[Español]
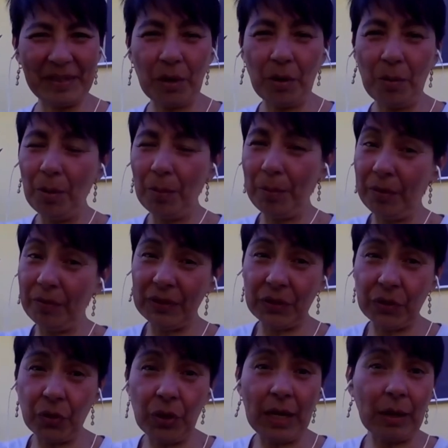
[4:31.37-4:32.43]
como
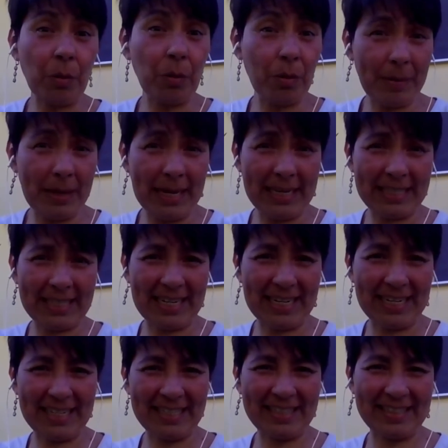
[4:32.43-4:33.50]
profesora, como maestra.